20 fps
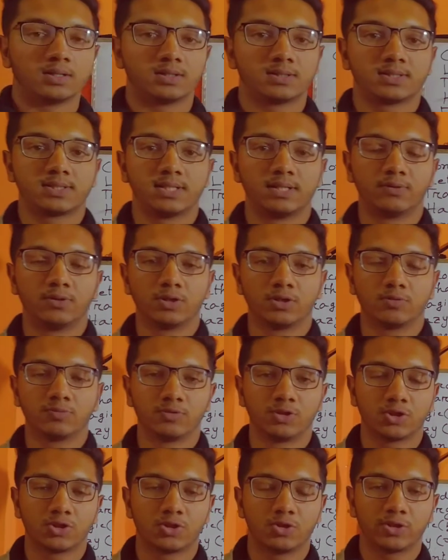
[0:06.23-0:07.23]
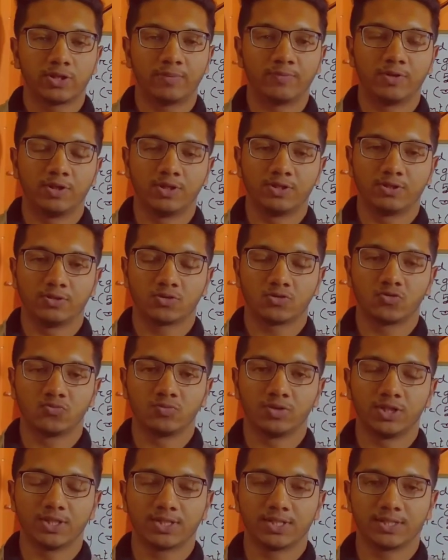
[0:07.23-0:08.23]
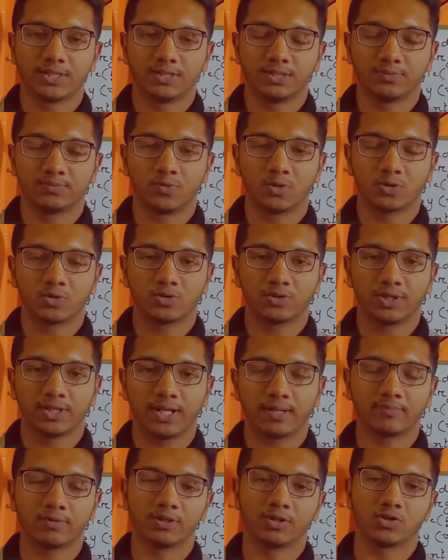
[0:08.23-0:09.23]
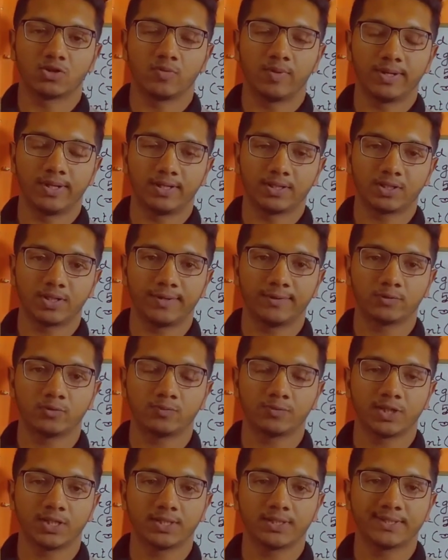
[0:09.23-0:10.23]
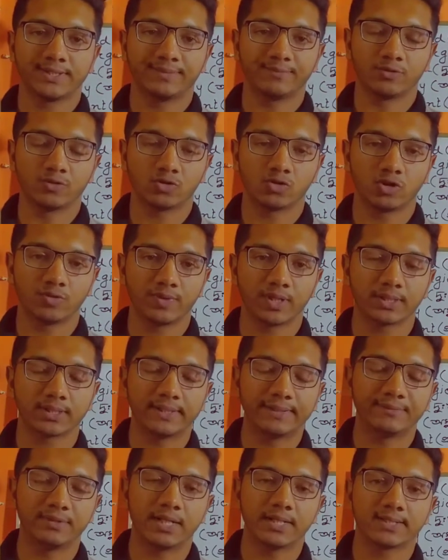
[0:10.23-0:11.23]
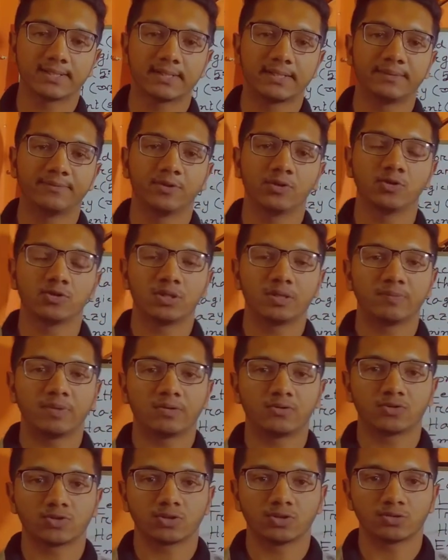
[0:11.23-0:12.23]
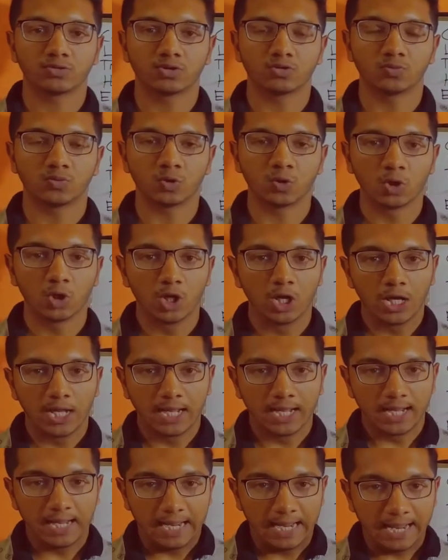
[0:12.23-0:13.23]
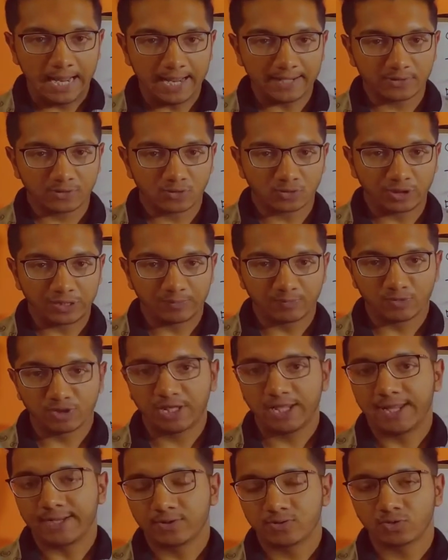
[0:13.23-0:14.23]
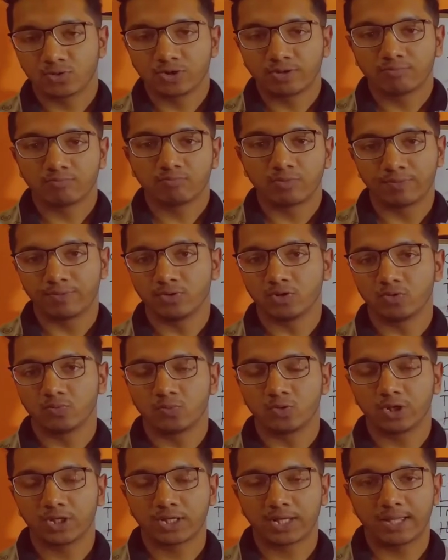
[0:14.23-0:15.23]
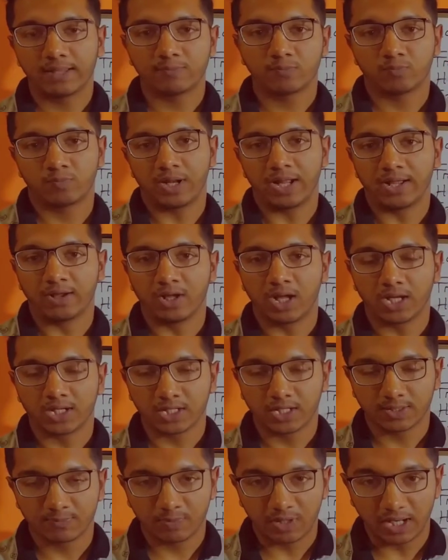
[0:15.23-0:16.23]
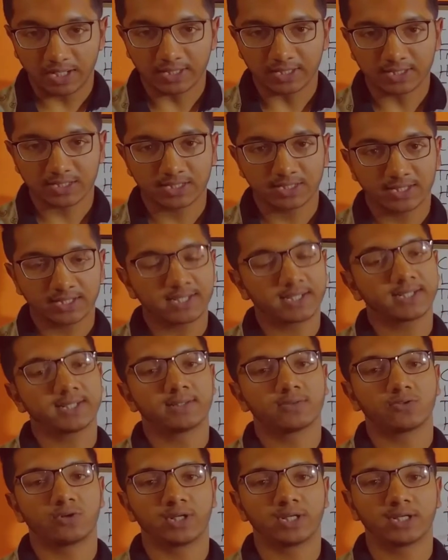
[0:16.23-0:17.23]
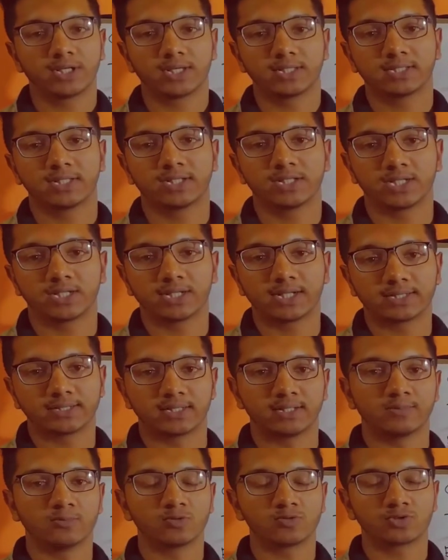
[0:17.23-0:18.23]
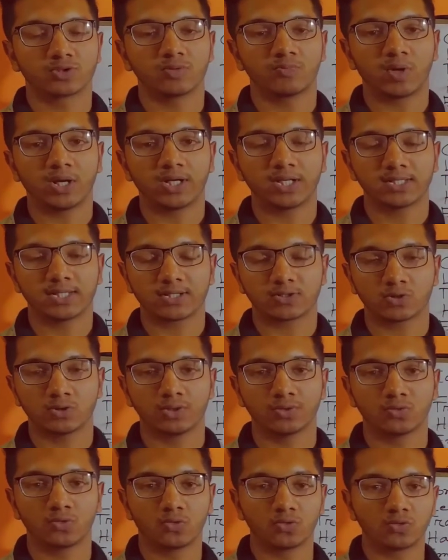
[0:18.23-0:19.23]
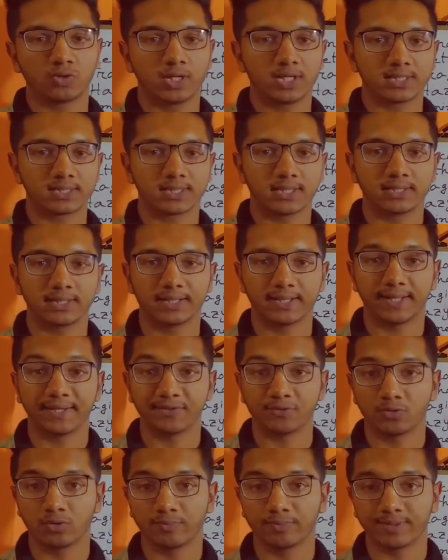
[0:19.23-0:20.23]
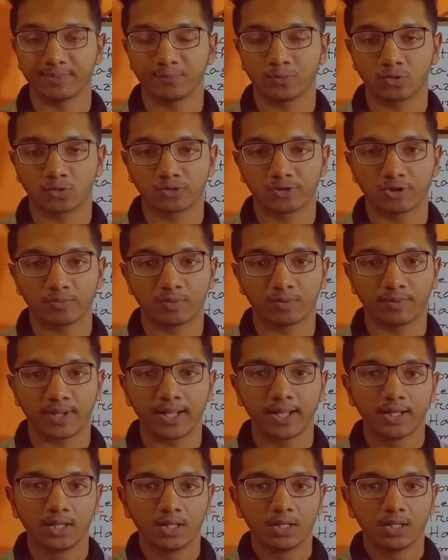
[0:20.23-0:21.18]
আসসালামু আলাইকুম দর্শক আপনার এডুকেশন বিডি চ্যানেলের পক্ষ থেকে আপনাদের সবাইকে স্বাগতম জানাচ্ছি আমি শহীব আক্তার আমার আজকের ভিডিওতে আমি আলোচনা করব অ্যান্টোনিম নিয়ে অ্যান্টোনিম বিভিন্ন পরীক্ষায় প্রায় প্রায় এসে থাকে কিন্তু অনেক ক্ষেত্রে শিক্ষার্থীরা বুঝতে পারে না যে আসলে কোন স্থান থেকে অ্যান্টোনিমটা পড়তে হবে বা